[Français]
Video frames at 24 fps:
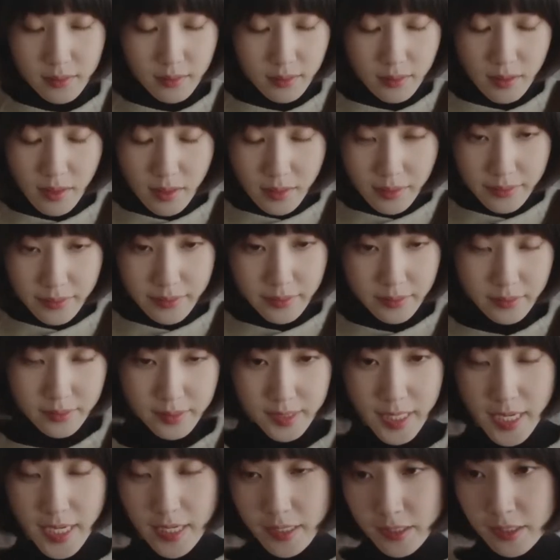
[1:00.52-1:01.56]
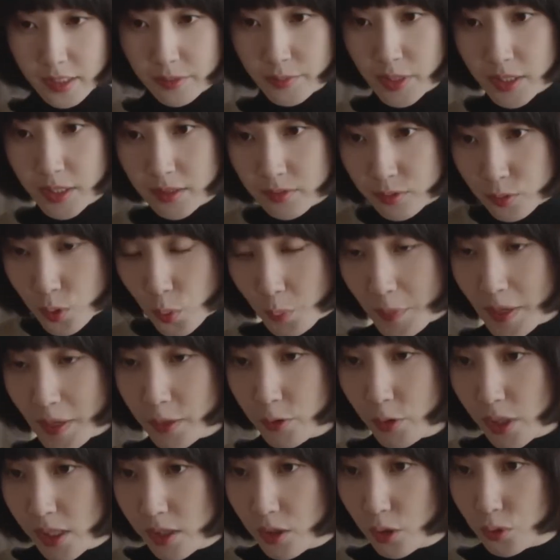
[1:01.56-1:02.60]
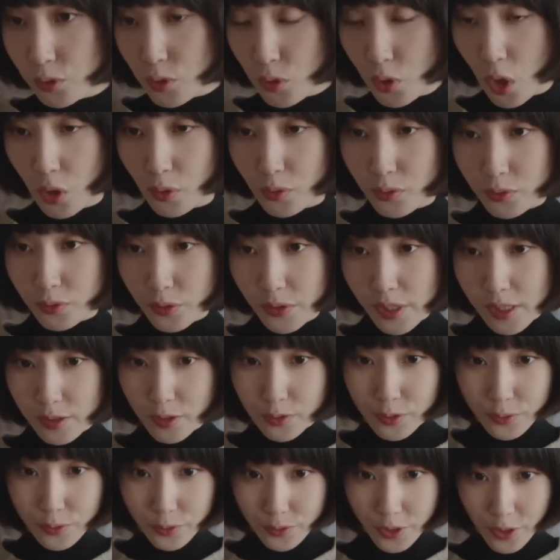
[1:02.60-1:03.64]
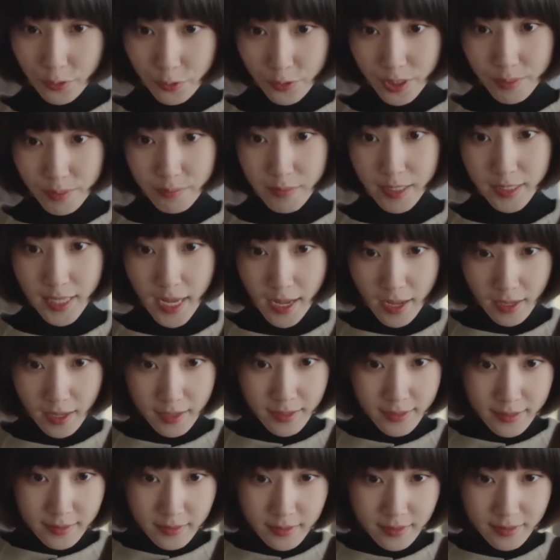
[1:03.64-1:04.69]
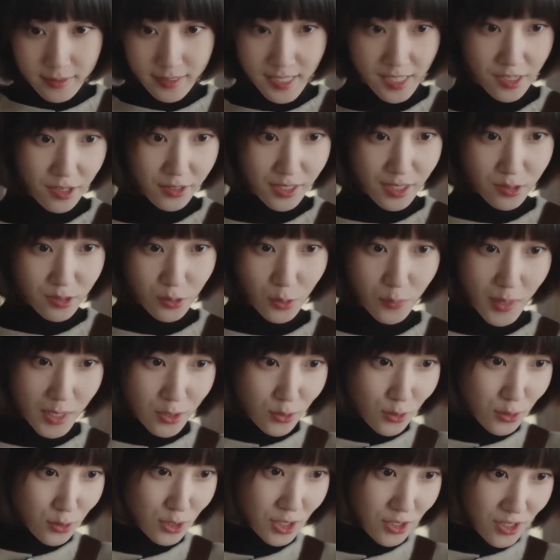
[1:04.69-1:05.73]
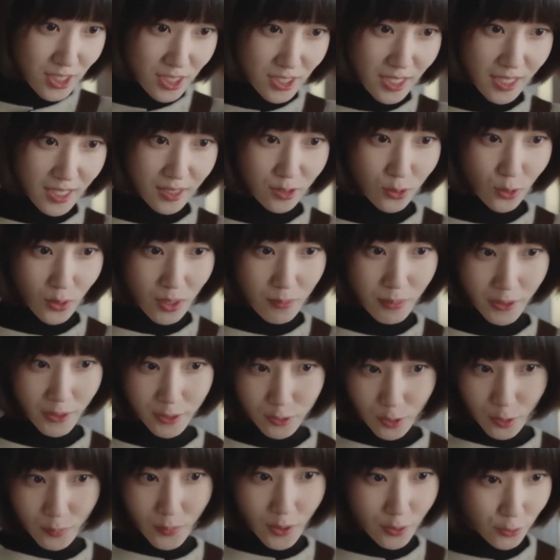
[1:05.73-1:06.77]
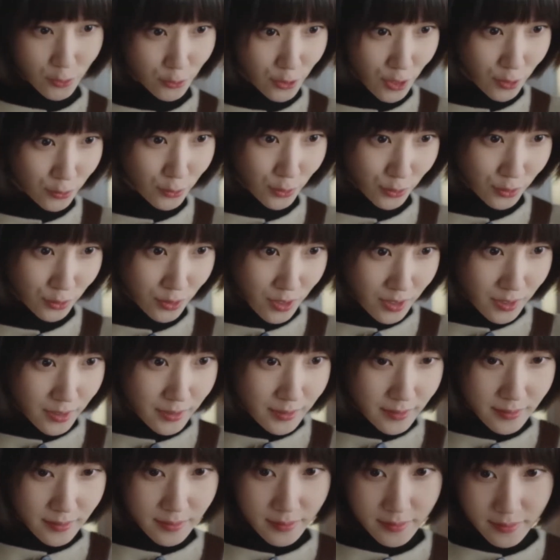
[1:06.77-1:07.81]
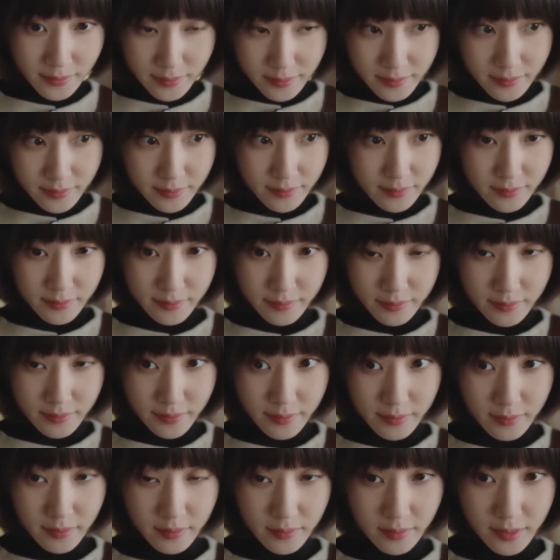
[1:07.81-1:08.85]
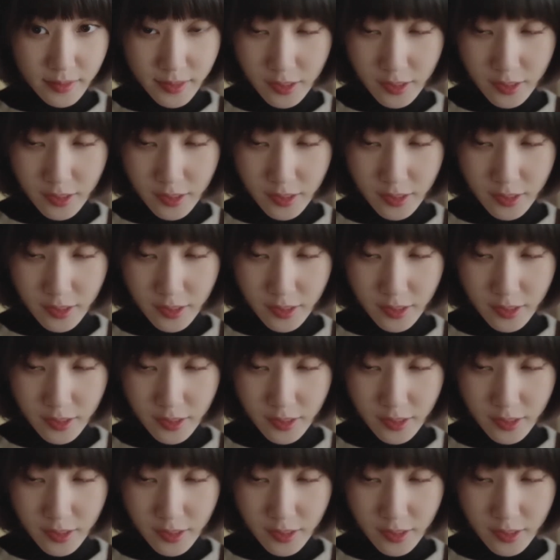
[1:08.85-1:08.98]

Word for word: Yu est une jeune avocate de 27 ans atteinte d'un trouble du spectre autistique, mais qui possède un QI élevé de 164 ainsi qu'une mémoire exceptionnelle.